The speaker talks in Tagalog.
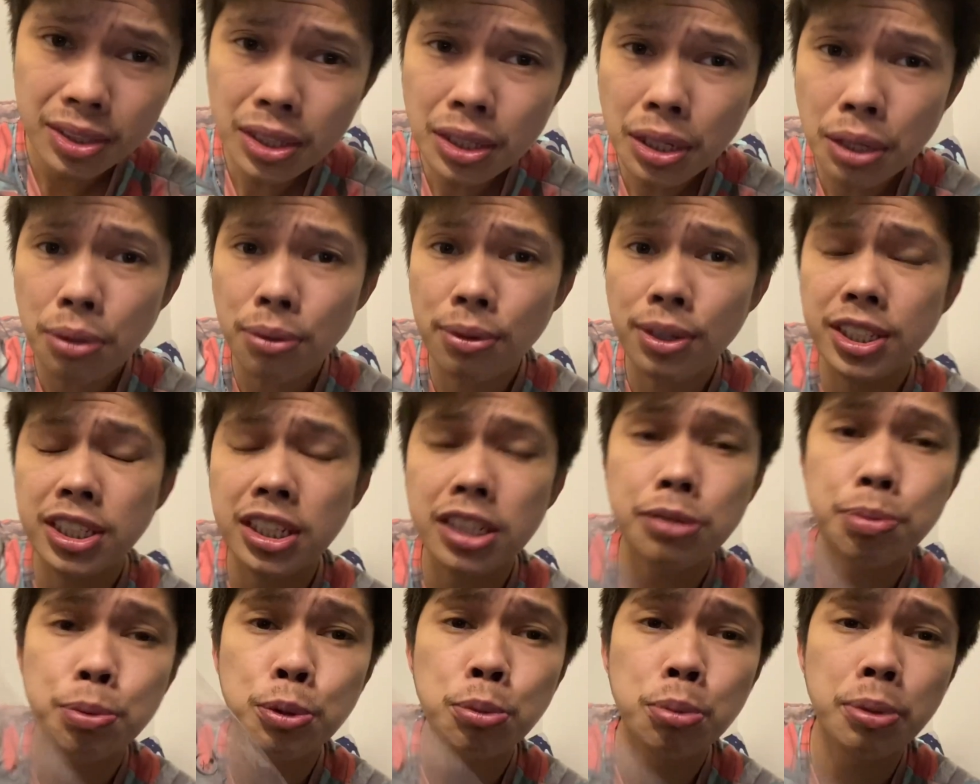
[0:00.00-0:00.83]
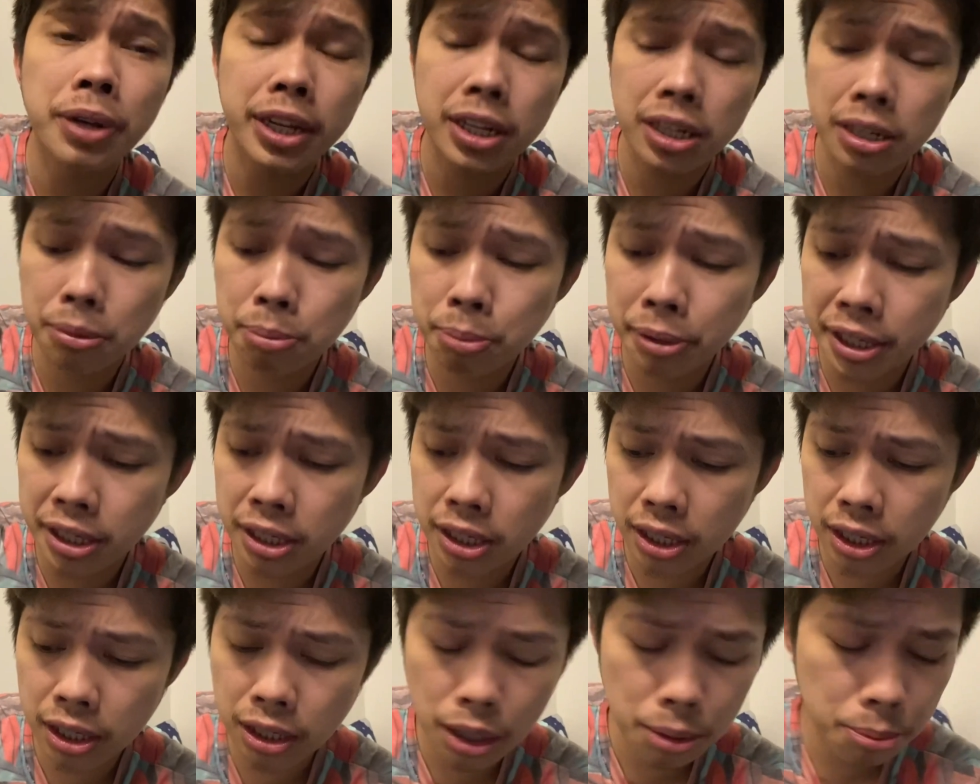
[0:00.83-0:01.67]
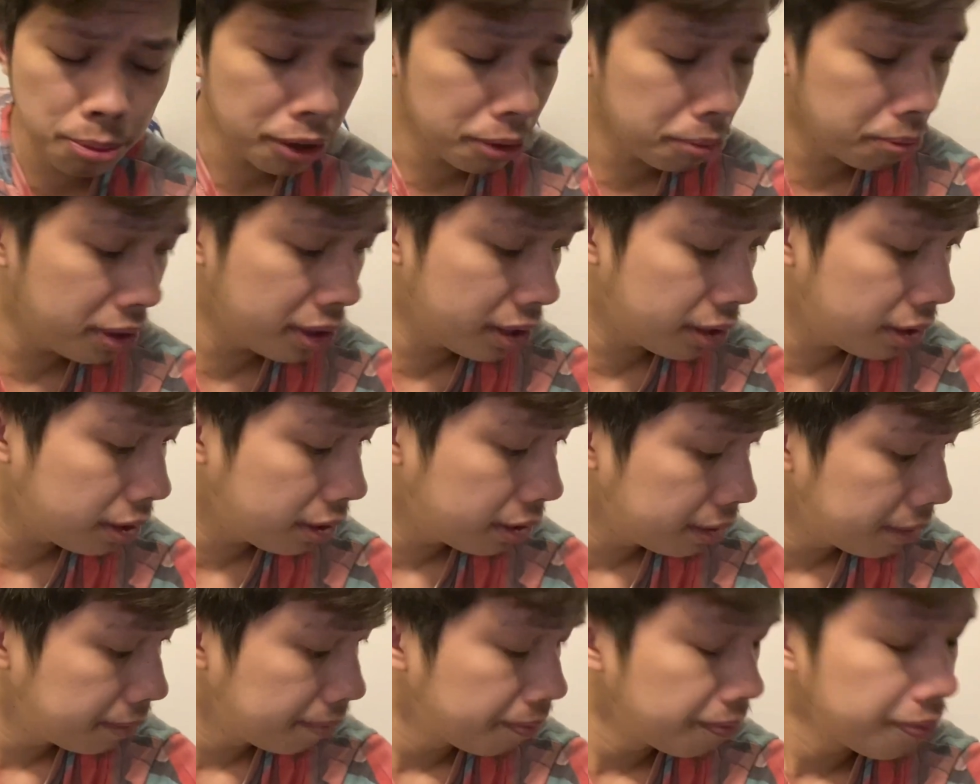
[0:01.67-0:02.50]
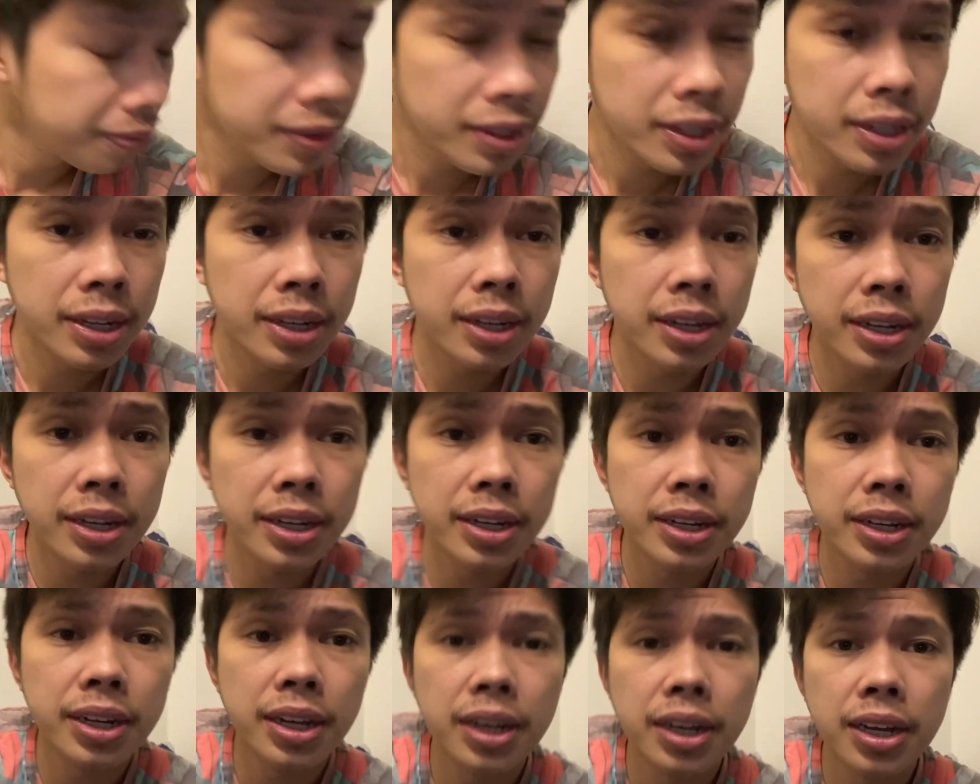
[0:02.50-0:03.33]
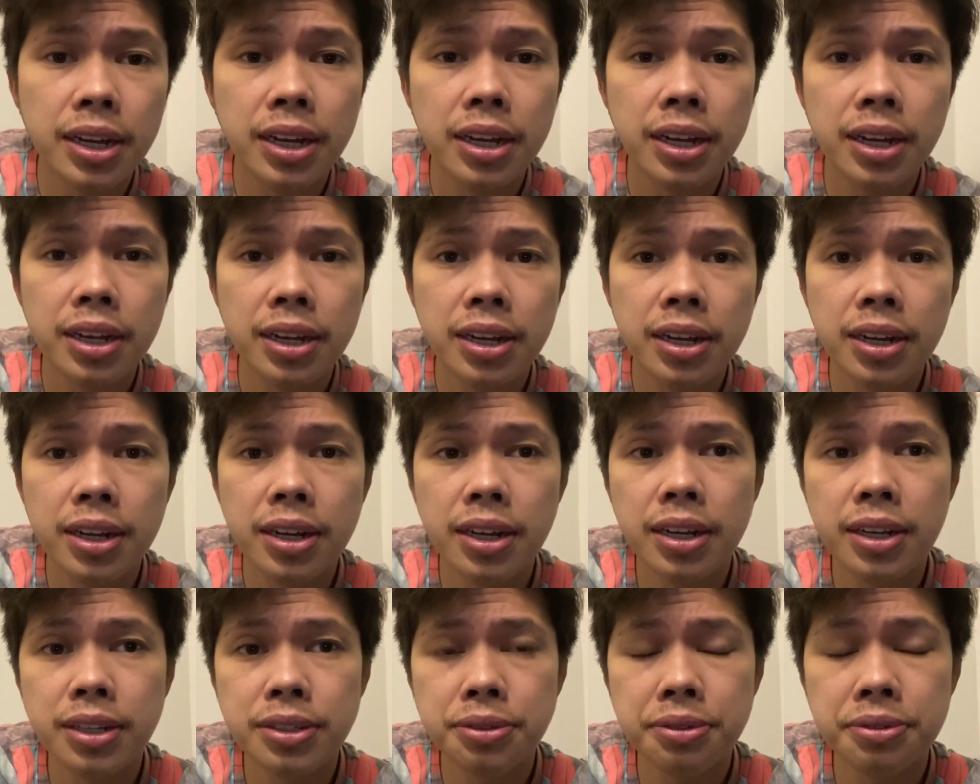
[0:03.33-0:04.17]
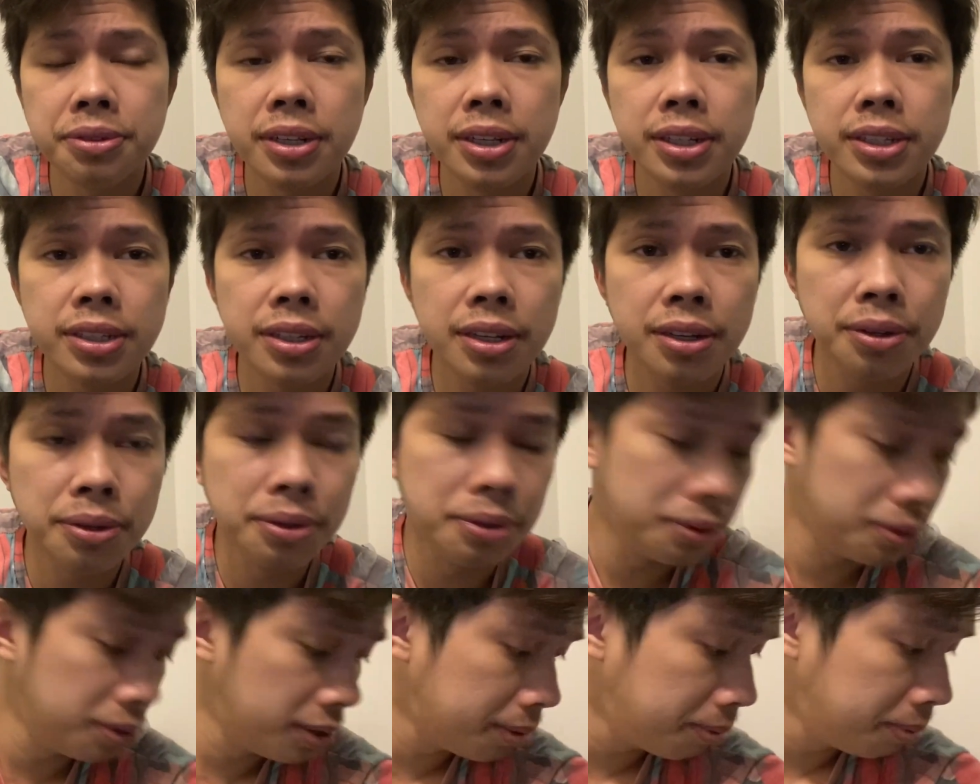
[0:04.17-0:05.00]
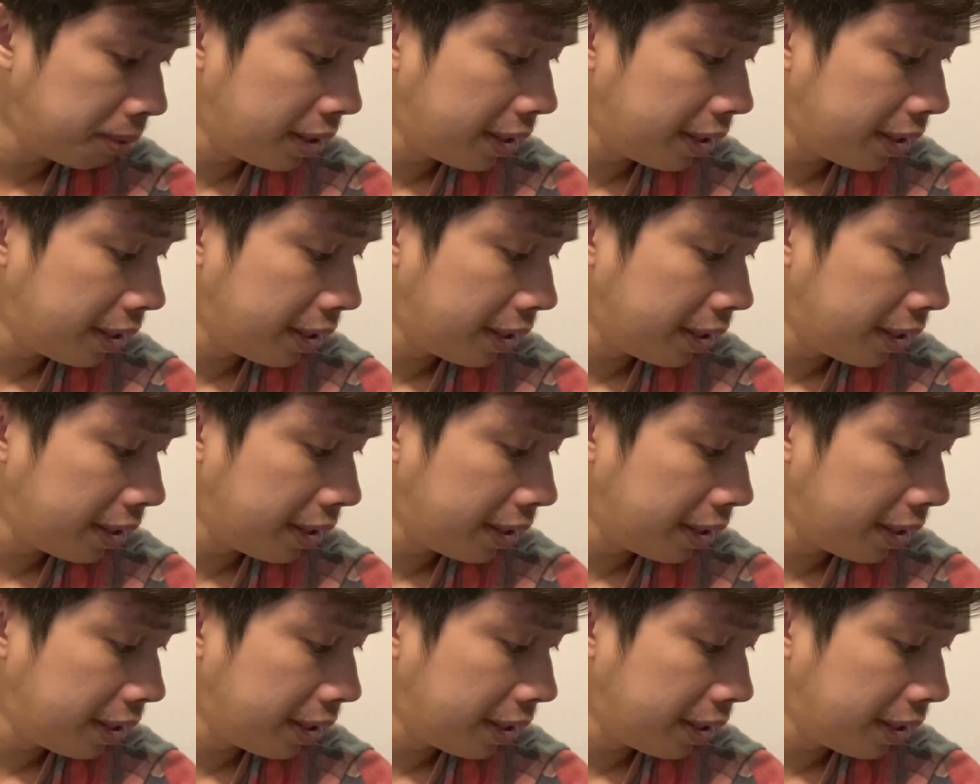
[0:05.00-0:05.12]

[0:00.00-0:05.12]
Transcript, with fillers: which is provided by the government. And uh, two days ago, namili